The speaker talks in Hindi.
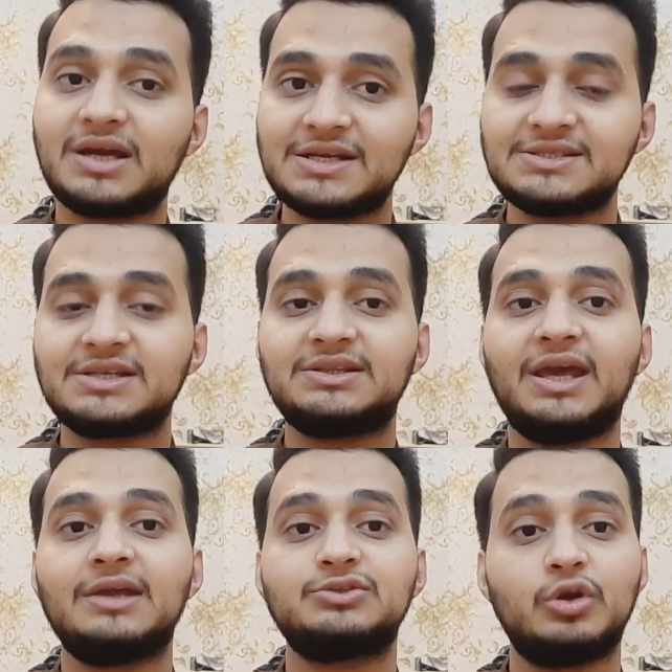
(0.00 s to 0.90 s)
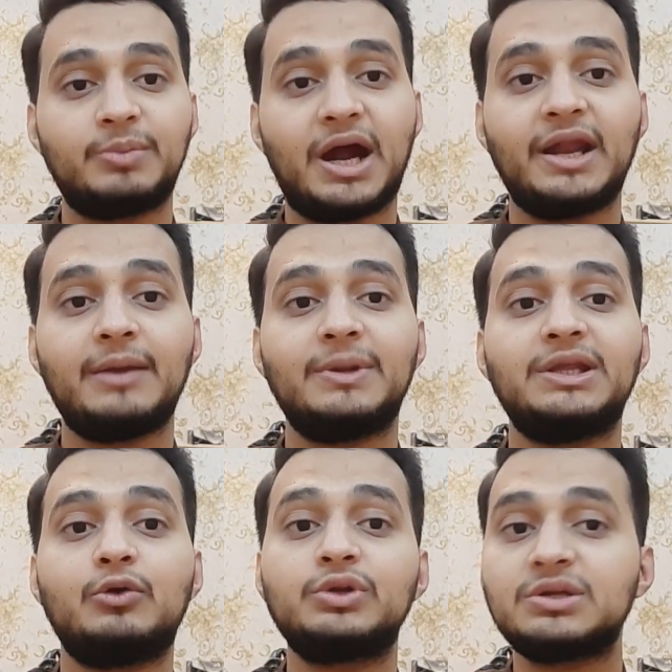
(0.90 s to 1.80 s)
कर सकते हैं जो इब्रार अहमद
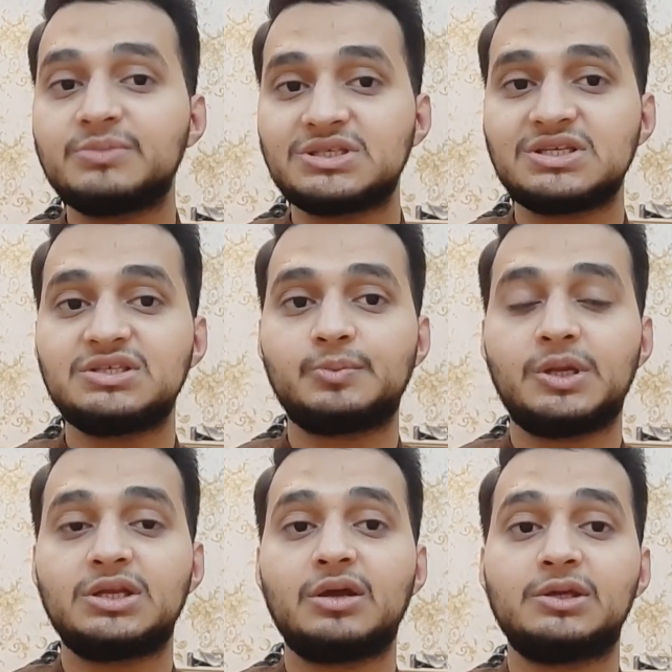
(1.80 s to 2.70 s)
है उनकी मिस्ट्री स्पिन